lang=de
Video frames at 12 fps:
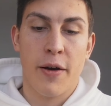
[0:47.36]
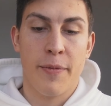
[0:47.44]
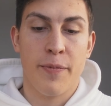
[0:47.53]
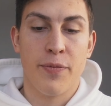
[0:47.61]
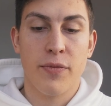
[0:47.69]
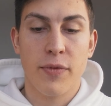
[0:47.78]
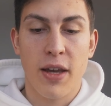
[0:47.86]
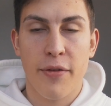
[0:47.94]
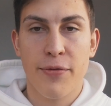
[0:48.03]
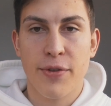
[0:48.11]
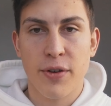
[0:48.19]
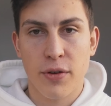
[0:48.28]
ähm, ja,
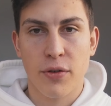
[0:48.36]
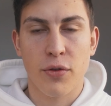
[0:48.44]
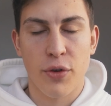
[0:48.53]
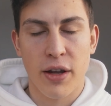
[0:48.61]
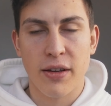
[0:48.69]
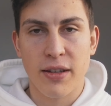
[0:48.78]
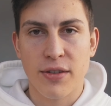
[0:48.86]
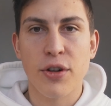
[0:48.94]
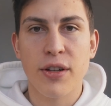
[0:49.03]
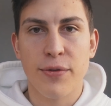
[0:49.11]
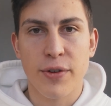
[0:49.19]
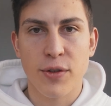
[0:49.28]
für, oder ihr
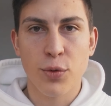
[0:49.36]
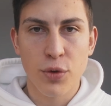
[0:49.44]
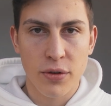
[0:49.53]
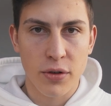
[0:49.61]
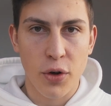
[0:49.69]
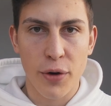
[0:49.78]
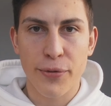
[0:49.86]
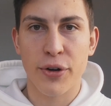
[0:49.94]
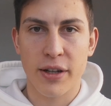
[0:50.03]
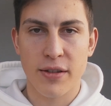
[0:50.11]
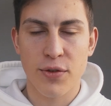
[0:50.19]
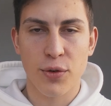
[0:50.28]
solltet versuchen,
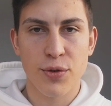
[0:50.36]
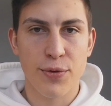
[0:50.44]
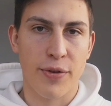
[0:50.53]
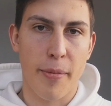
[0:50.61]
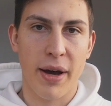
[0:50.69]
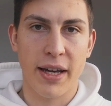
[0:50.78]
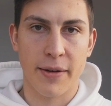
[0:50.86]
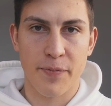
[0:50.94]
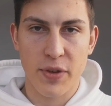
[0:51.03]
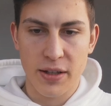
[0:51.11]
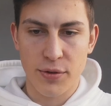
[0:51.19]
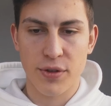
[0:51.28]
Konfrontation zu vermeiden.
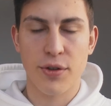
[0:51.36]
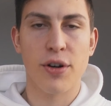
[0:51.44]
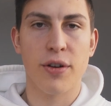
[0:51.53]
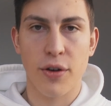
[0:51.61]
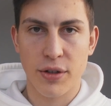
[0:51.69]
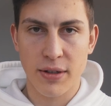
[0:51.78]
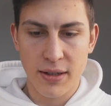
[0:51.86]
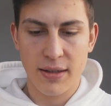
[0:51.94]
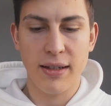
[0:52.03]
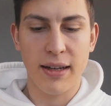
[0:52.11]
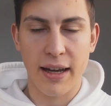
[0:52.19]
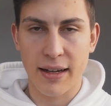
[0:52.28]
Also ihr solltet euch
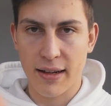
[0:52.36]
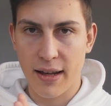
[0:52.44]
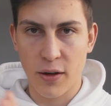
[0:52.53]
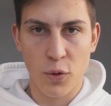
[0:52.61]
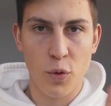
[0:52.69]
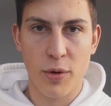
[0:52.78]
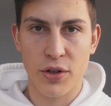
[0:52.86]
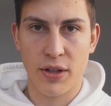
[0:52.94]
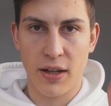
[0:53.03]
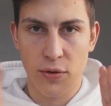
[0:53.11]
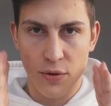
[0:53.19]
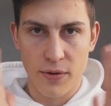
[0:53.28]
nicht direkt
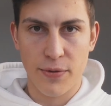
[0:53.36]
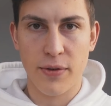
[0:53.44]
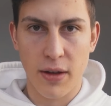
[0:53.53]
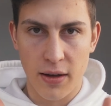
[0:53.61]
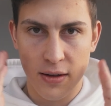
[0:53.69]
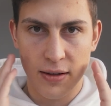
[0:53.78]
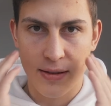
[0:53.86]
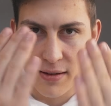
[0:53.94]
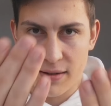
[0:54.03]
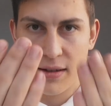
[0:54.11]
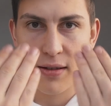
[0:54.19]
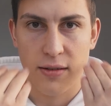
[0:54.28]
gegenüberstehen und äh, ins
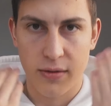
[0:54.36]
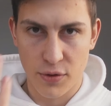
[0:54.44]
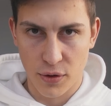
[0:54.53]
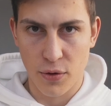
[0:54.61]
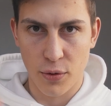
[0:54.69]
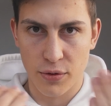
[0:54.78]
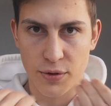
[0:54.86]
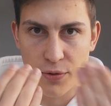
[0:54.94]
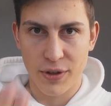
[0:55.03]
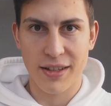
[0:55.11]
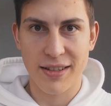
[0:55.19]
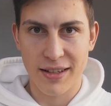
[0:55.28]
Gesicht gucken, so
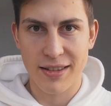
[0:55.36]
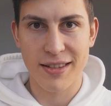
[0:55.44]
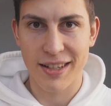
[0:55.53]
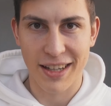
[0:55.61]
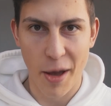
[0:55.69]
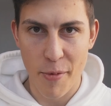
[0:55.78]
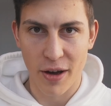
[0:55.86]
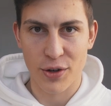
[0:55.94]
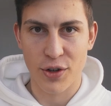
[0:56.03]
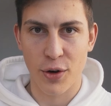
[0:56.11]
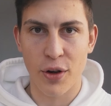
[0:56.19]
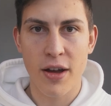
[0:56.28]
wie ich jetzt in die
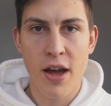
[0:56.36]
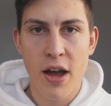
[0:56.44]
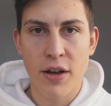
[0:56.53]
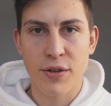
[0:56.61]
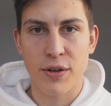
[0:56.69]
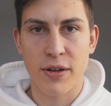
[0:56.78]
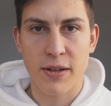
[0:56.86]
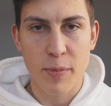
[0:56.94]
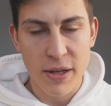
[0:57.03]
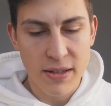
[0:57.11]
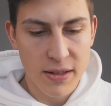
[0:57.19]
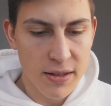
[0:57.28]
Kamera schaue. Sondern das
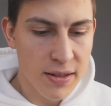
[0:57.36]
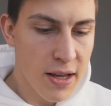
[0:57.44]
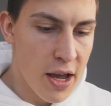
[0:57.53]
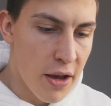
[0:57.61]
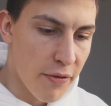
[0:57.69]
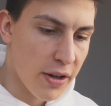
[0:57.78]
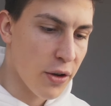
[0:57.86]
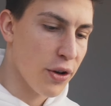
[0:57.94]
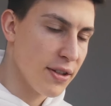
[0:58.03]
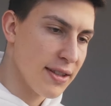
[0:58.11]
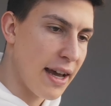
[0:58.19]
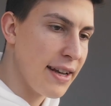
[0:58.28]
Beste ist, wenn ihr
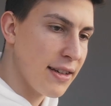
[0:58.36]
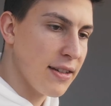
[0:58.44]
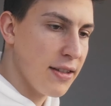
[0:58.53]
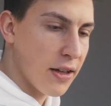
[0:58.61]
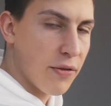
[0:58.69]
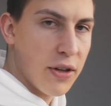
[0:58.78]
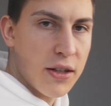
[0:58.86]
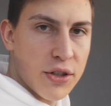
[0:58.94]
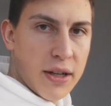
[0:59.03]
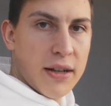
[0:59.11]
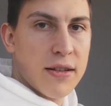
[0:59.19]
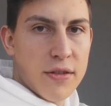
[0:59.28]
euch seitlich irgendwie
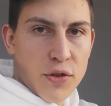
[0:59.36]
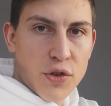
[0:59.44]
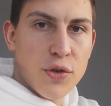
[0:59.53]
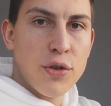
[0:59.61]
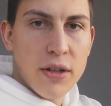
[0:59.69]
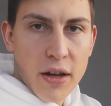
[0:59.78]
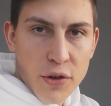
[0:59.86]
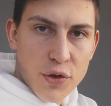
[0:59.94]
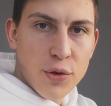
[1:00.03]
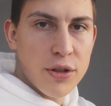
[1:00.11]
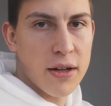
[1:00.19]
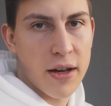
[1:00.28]
hinstellt, dass ihr Schulter an
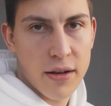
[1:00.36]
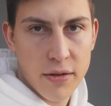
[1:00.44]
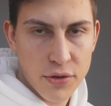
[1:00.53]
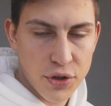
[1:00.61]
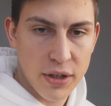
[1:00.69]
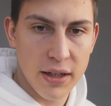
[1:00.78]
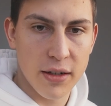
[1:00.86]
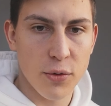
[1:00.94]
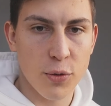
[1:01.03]
Schulter steht